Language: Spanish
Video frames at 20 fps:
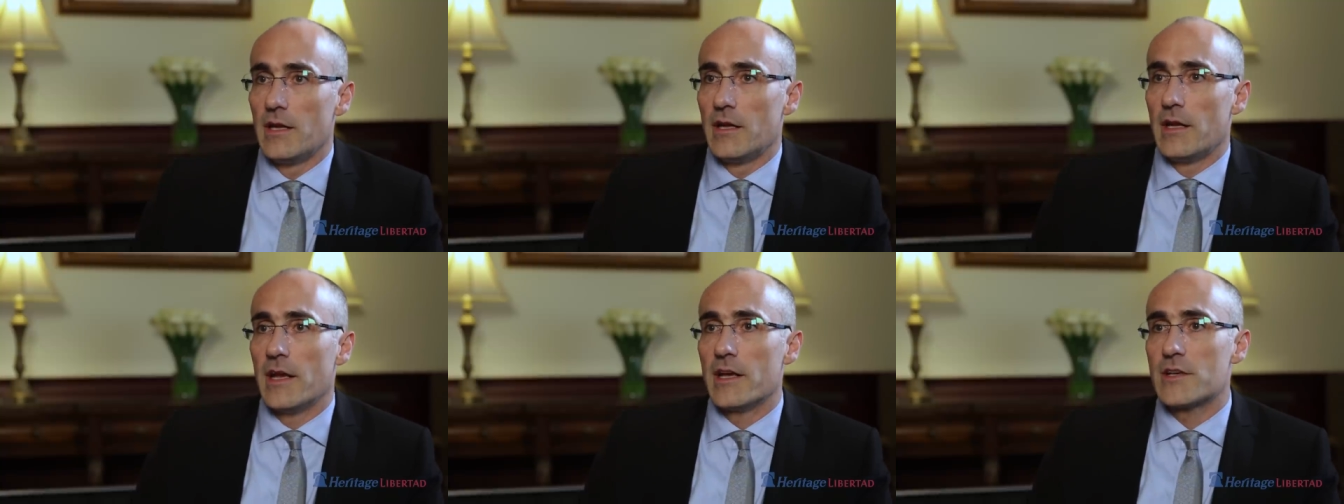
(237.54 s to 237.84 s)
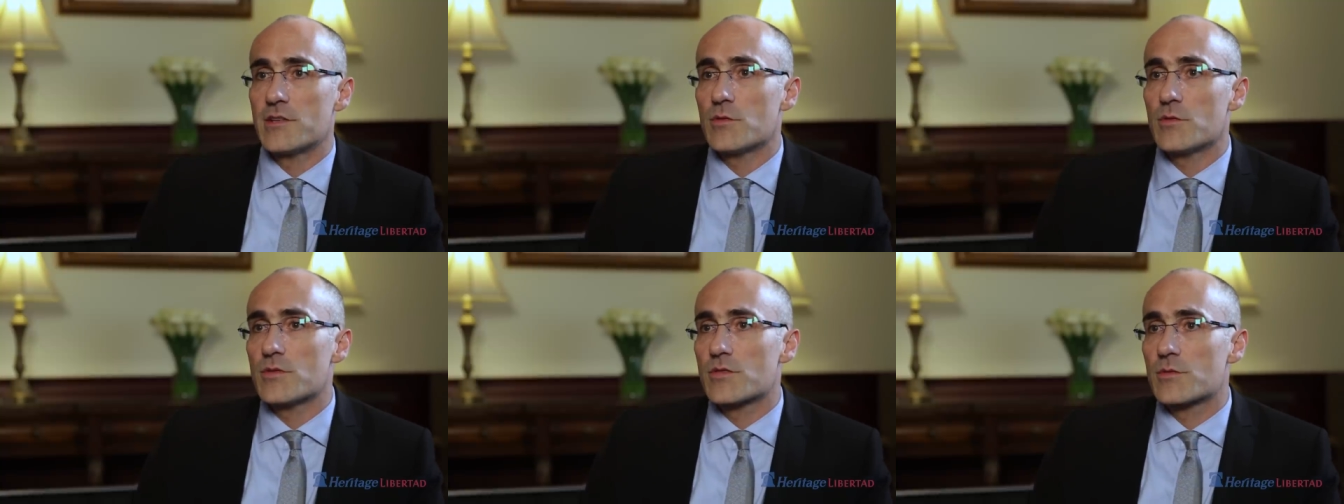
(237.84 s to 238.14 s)

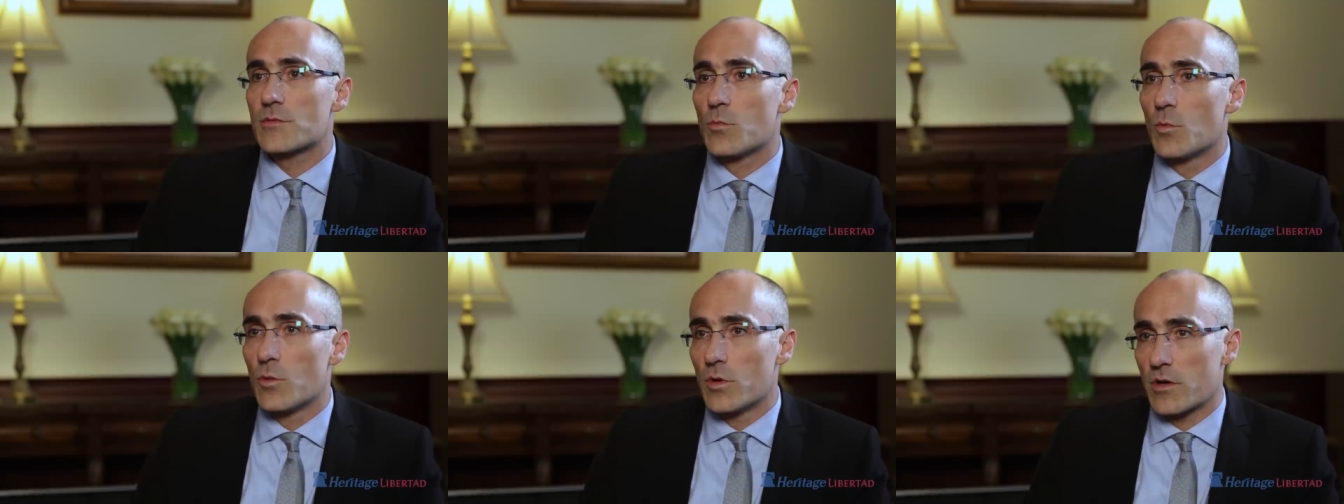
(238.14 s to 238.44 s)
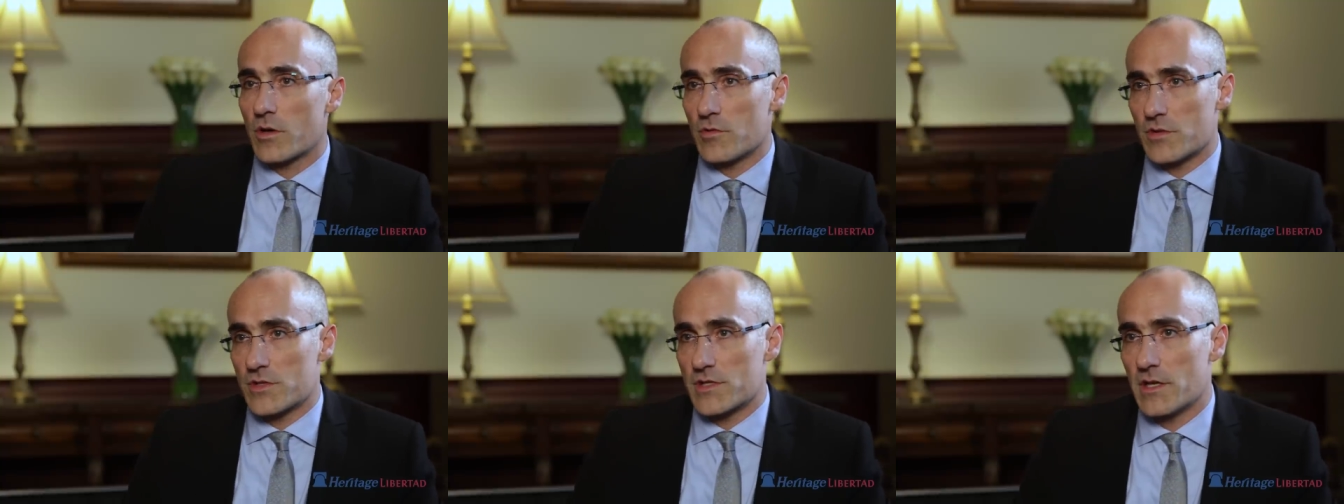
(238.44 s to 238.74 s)
eso es una
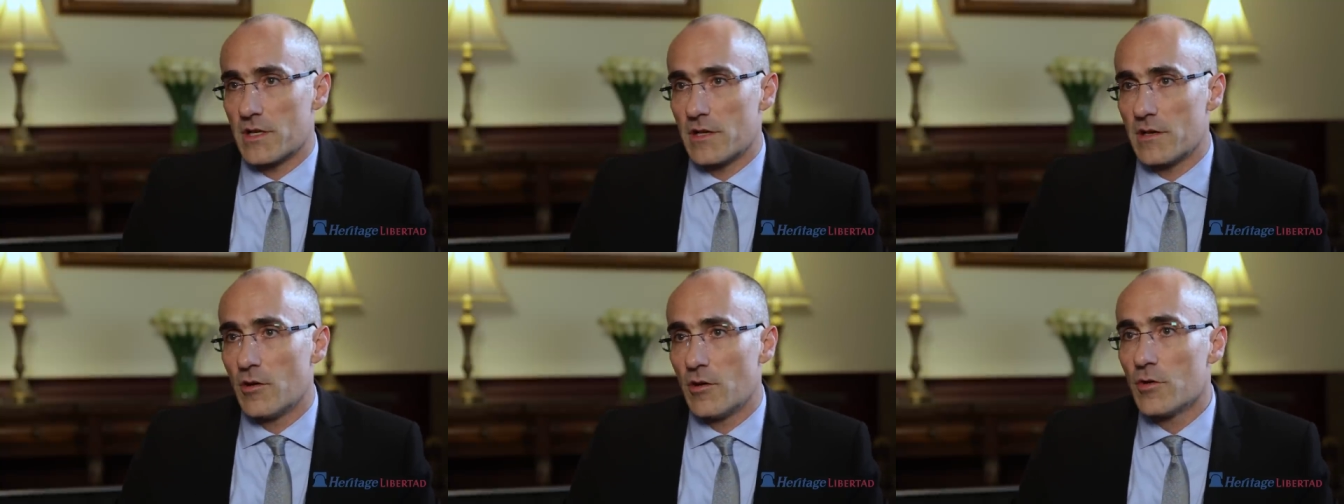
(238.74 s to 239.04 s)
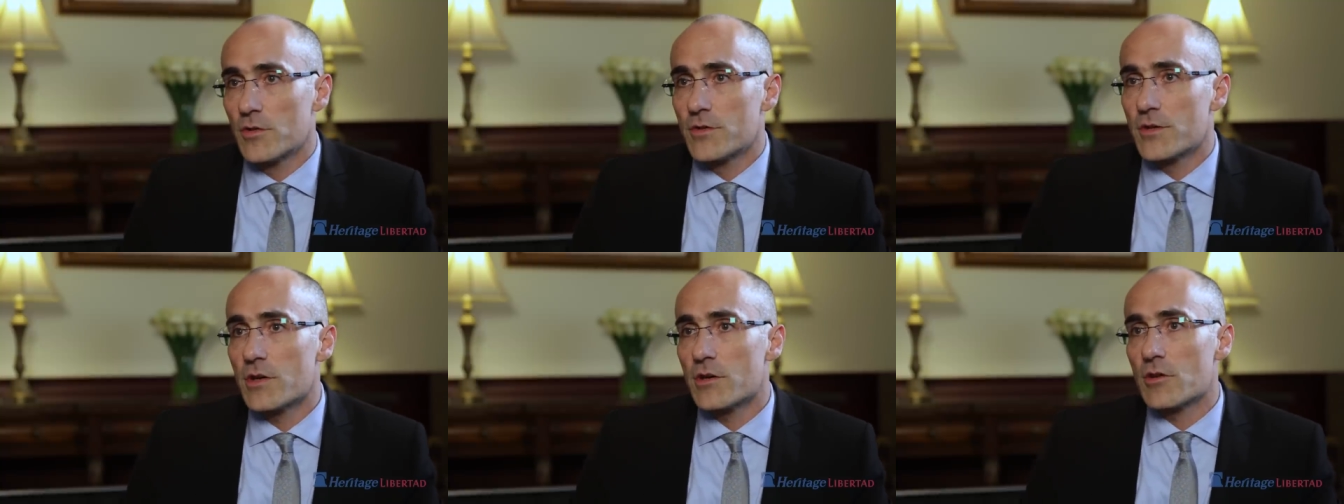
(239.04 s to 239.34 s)
cosa.
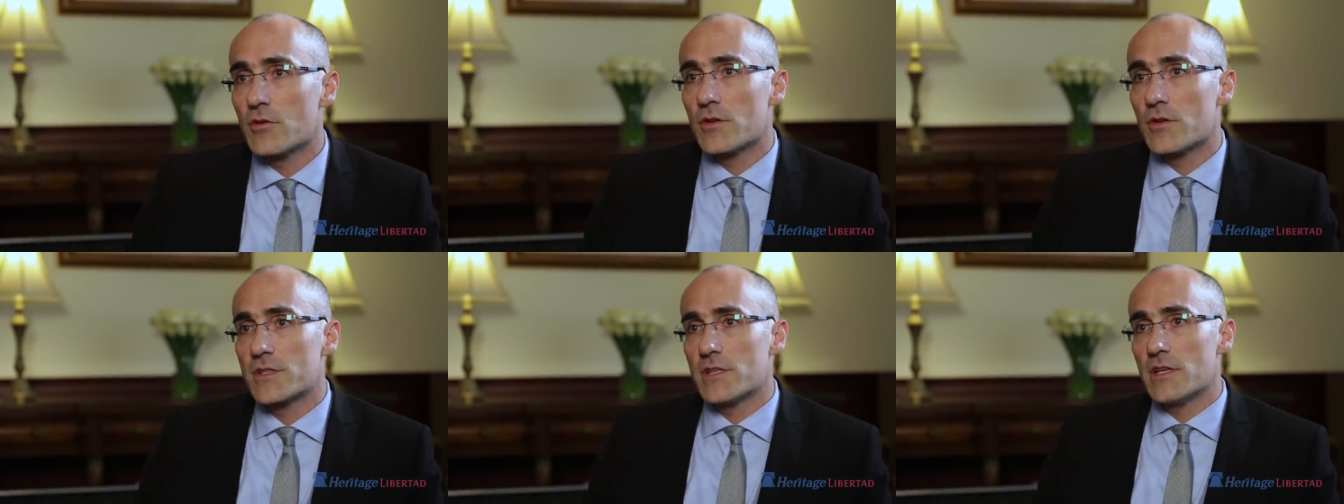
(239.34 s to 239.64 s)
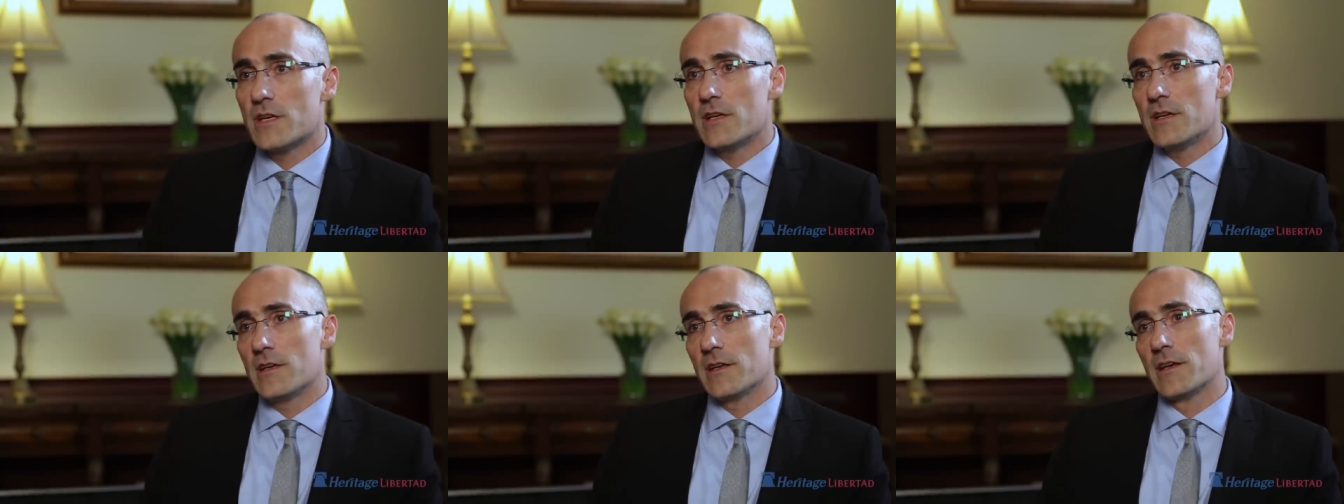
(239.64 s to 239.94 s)
Otra
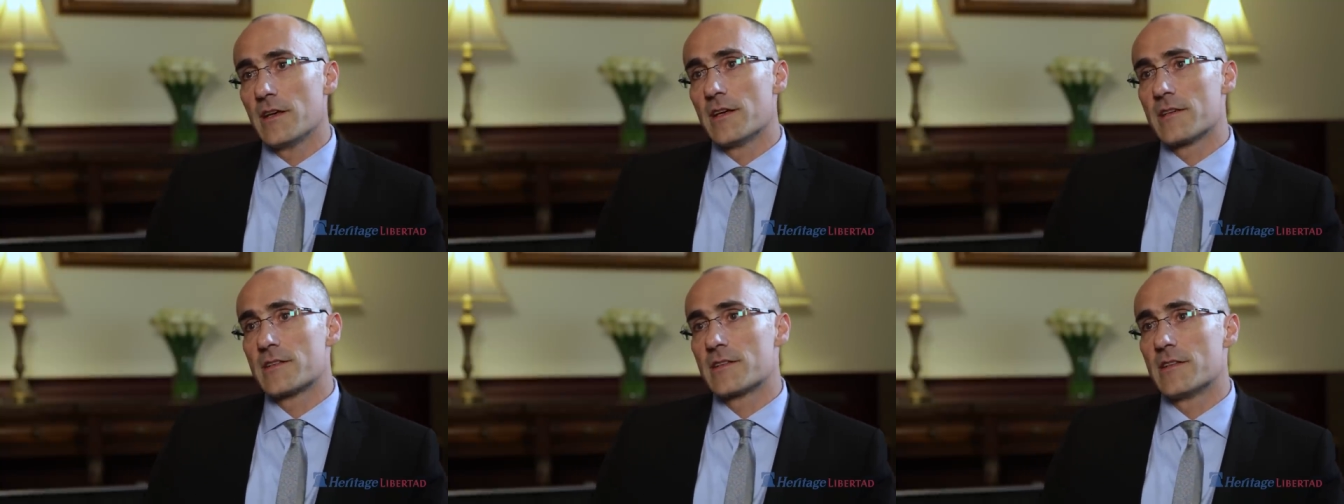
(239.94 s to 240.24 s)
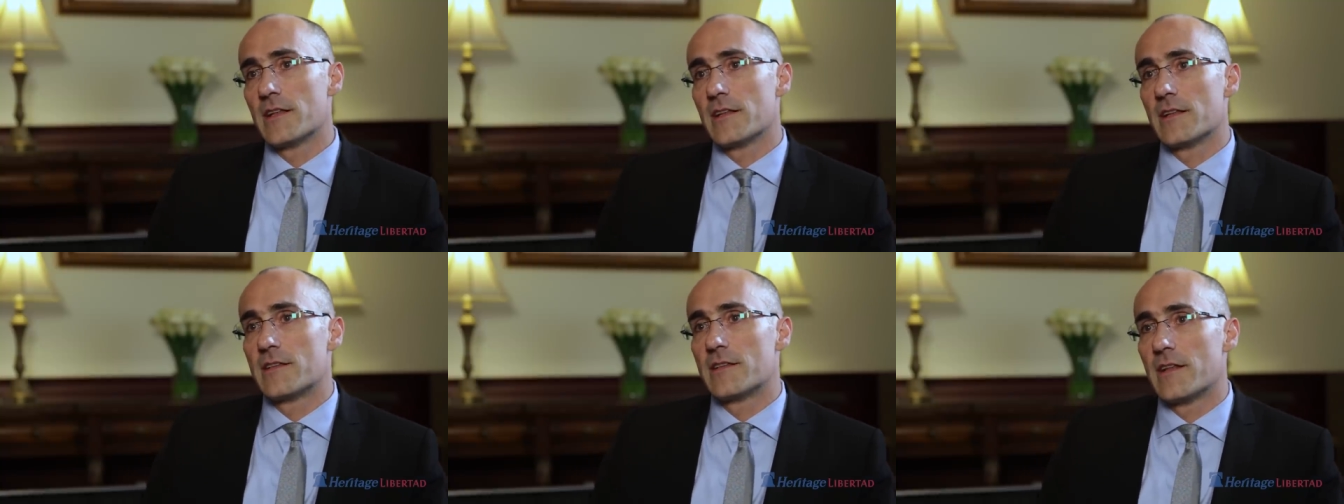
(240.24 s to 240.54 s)
cosa es
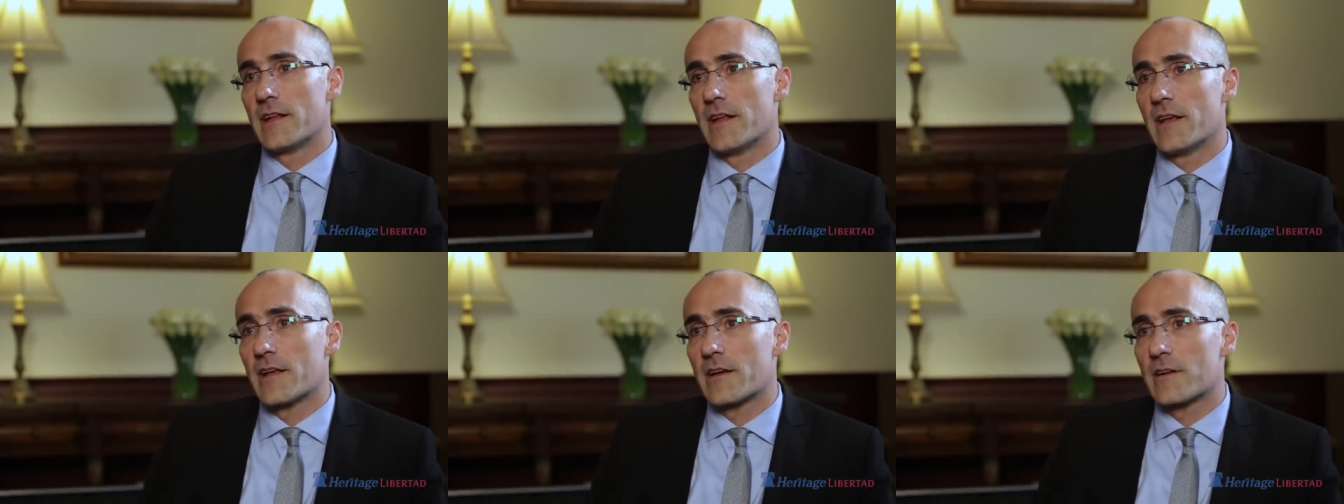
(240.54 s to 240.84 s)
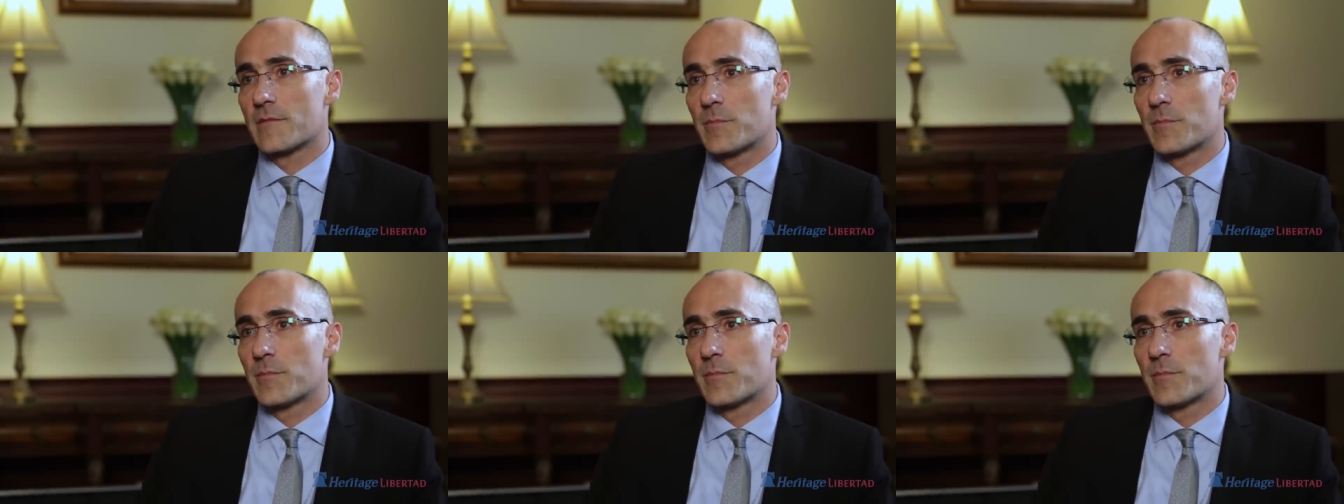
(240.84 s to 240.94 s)
de tener